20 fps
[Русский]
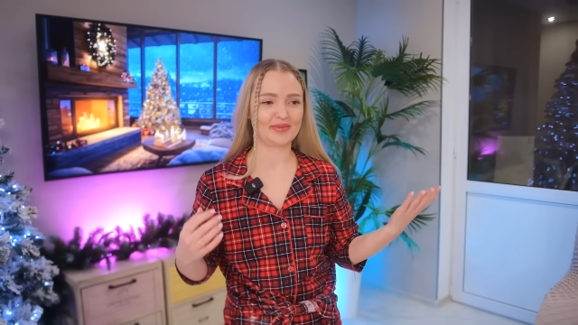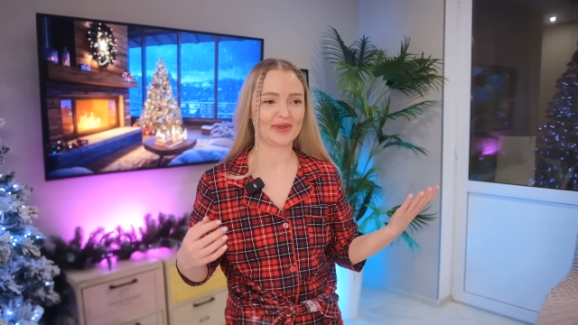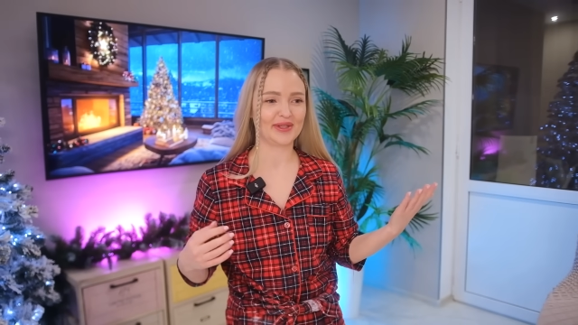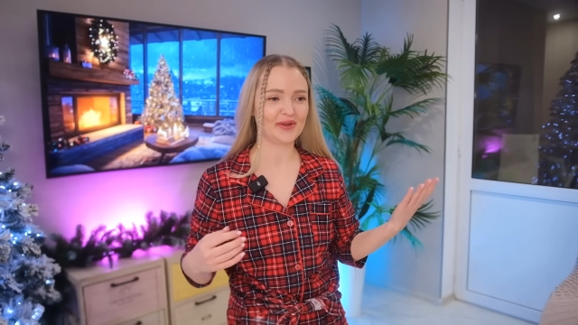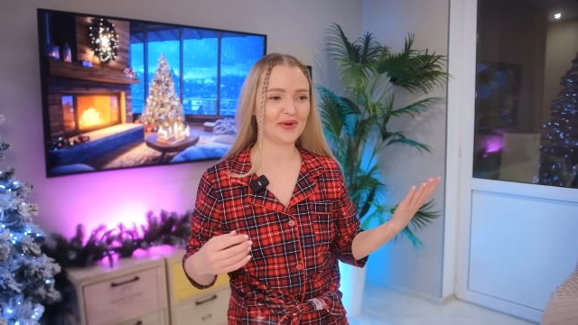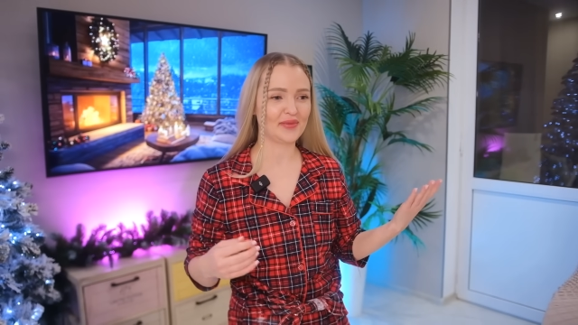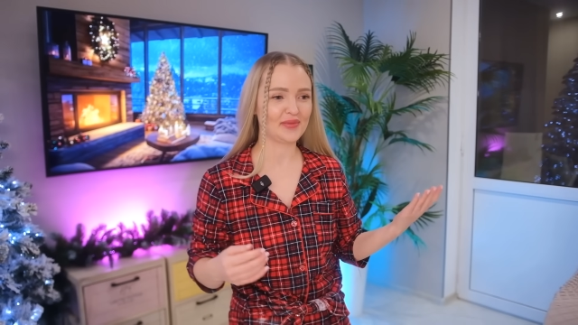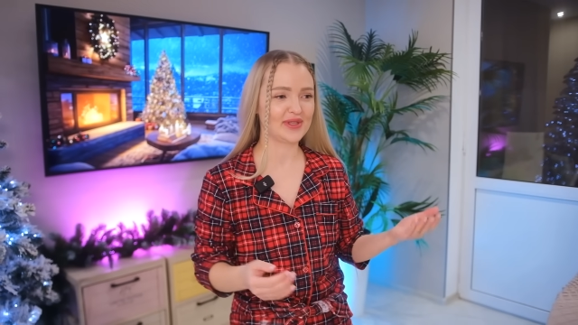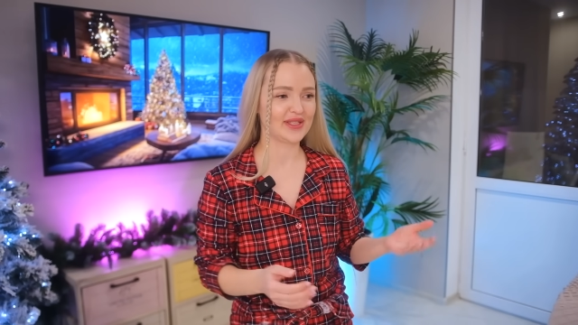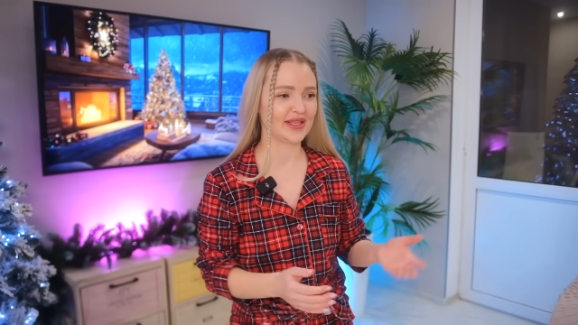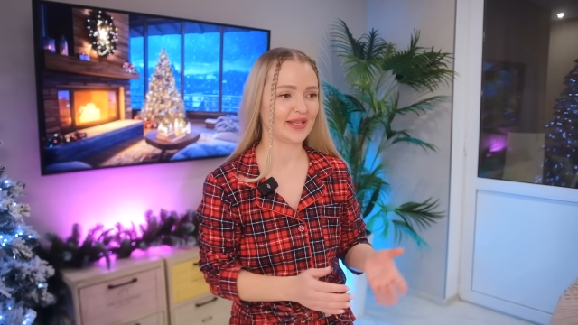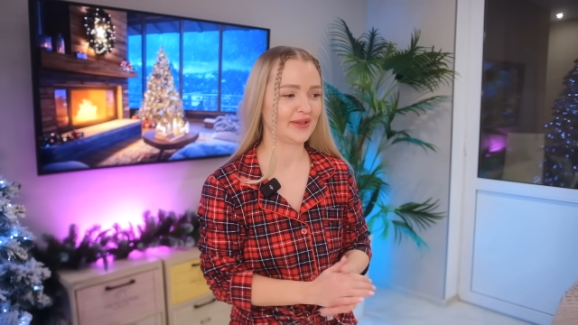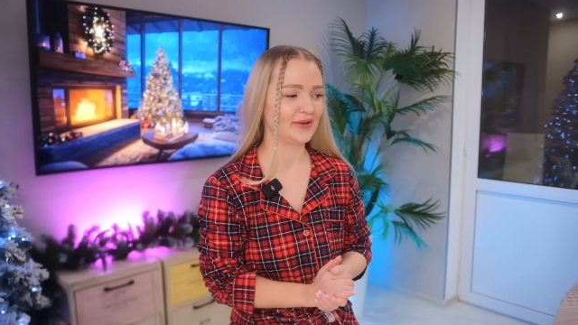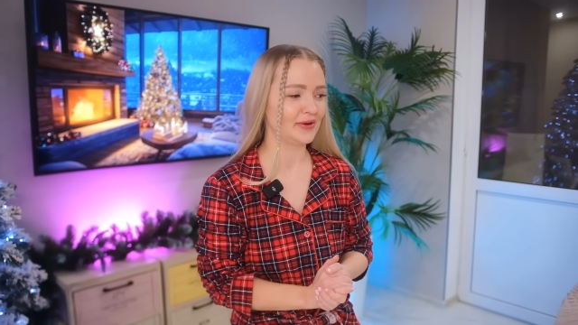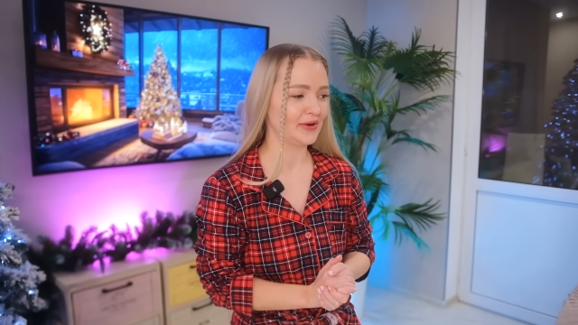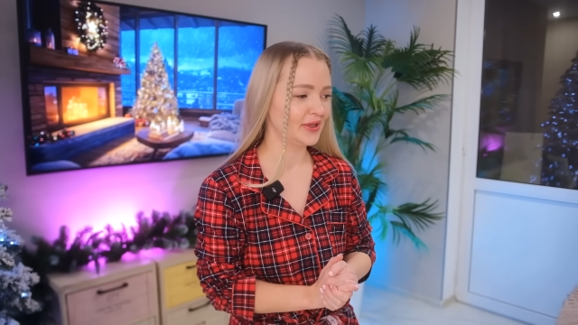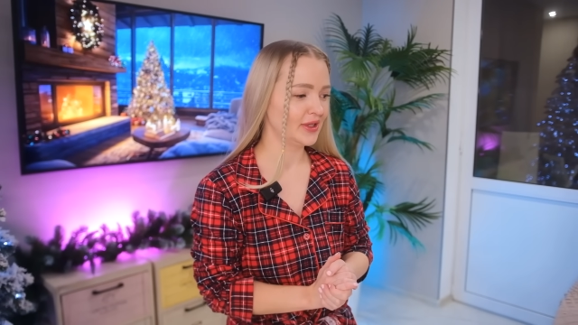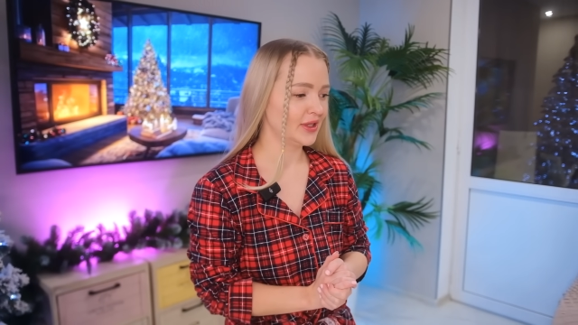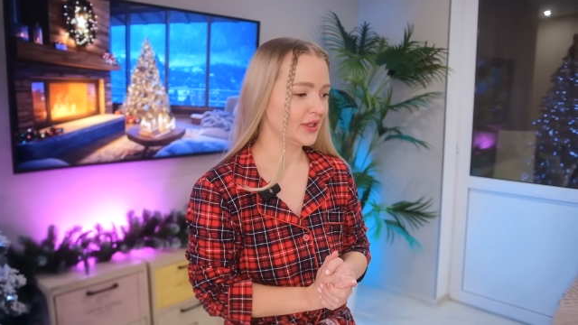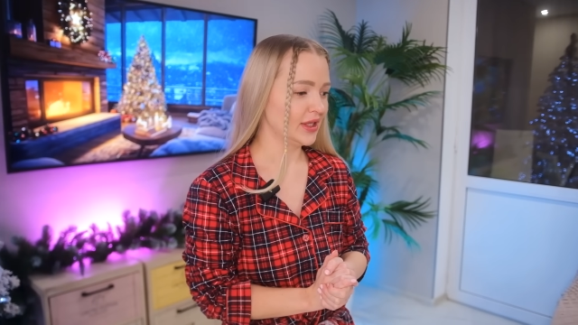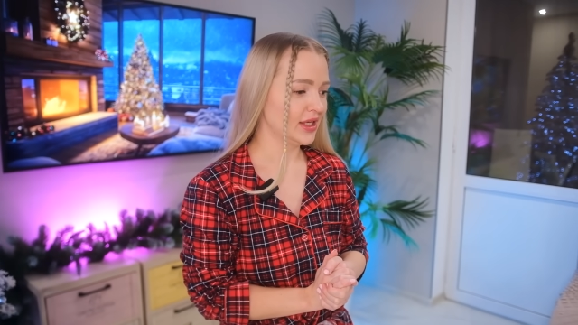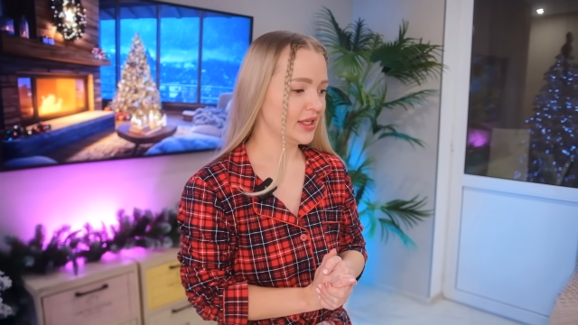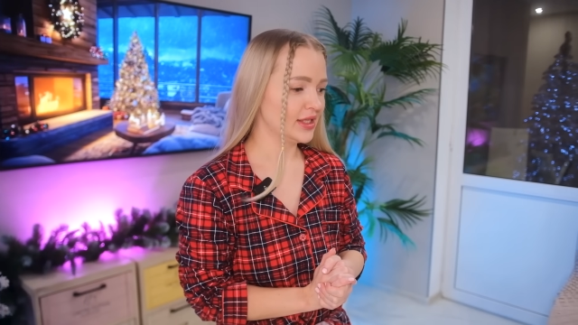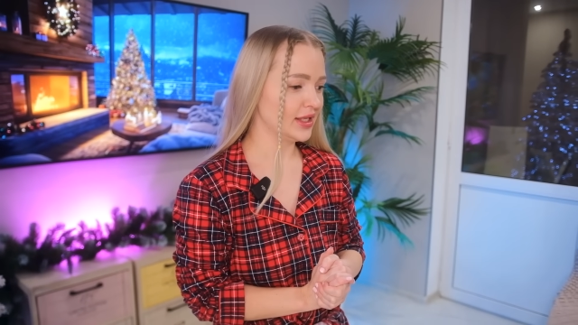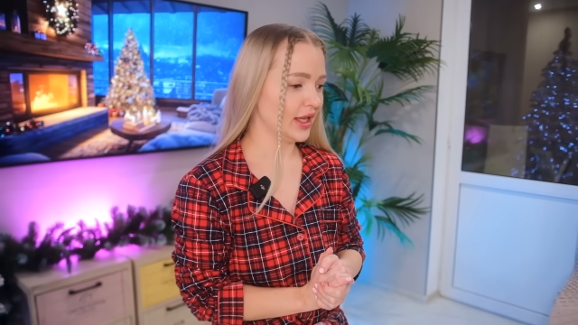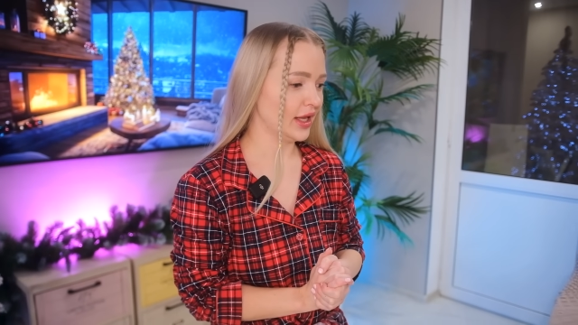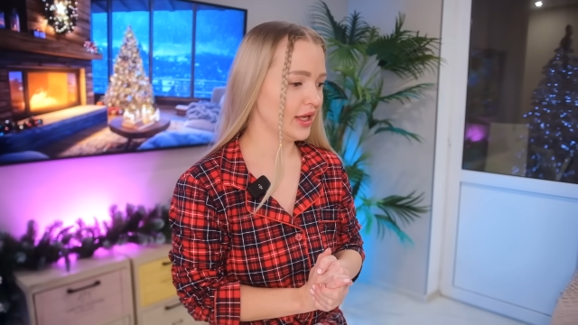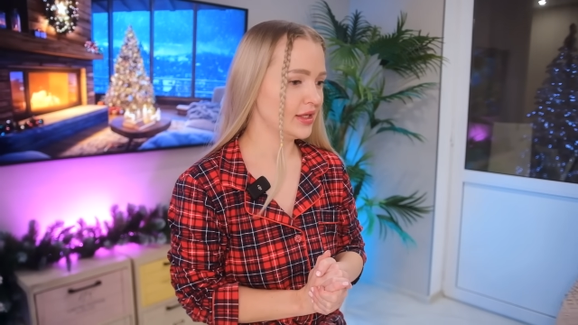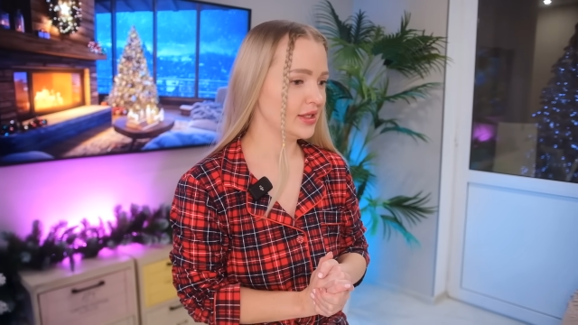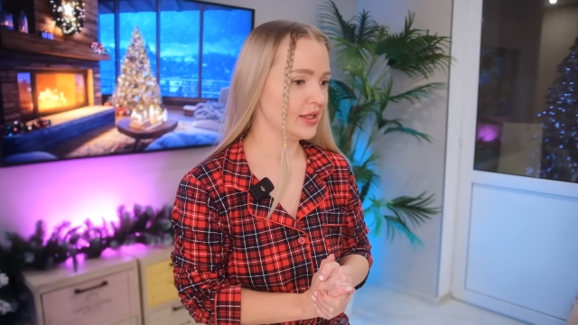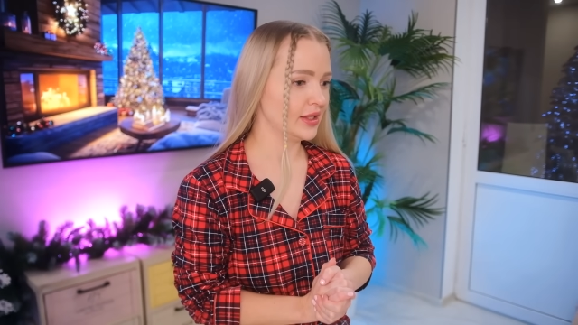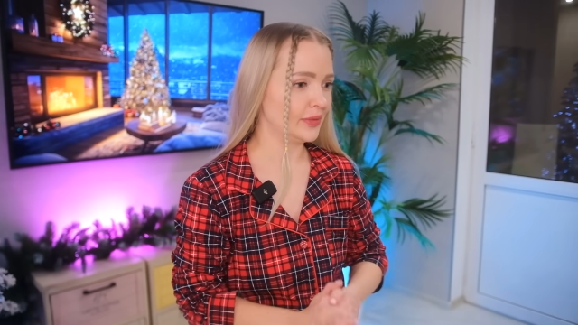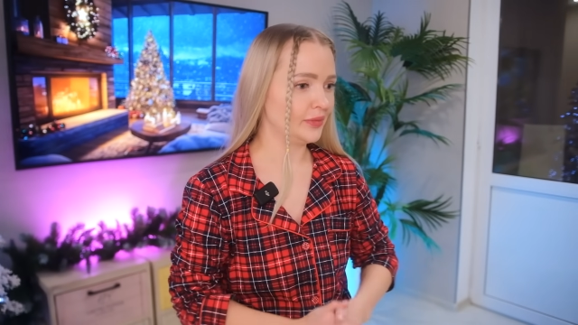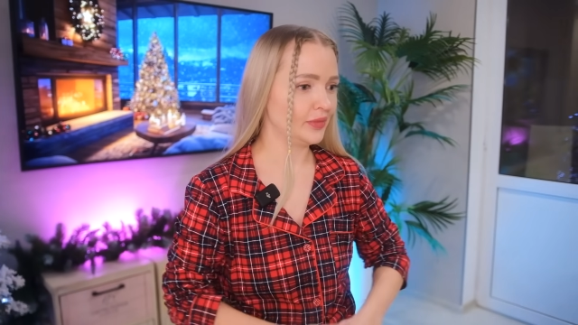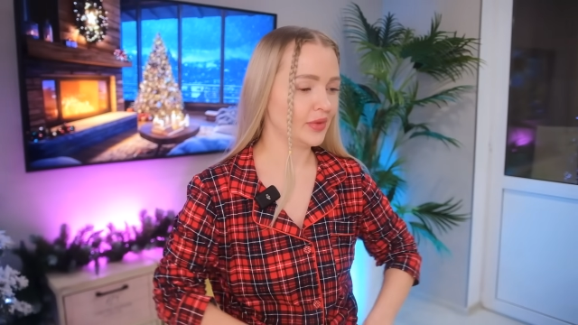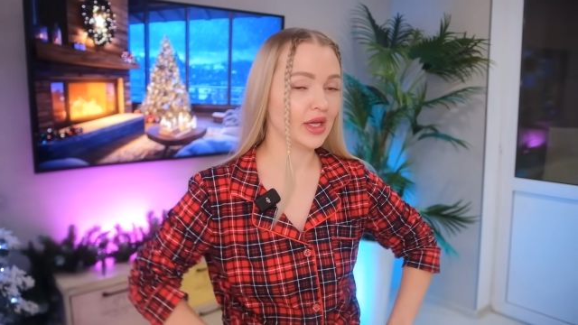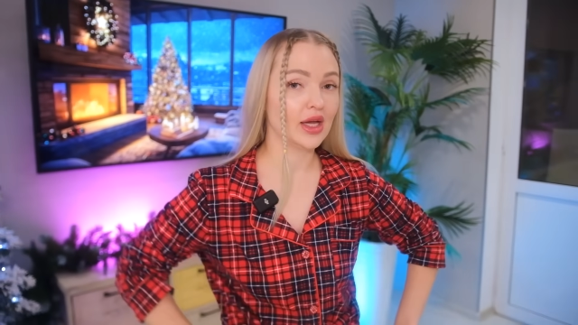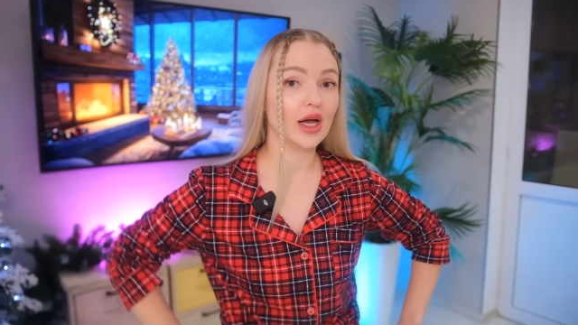питомца, но знаете,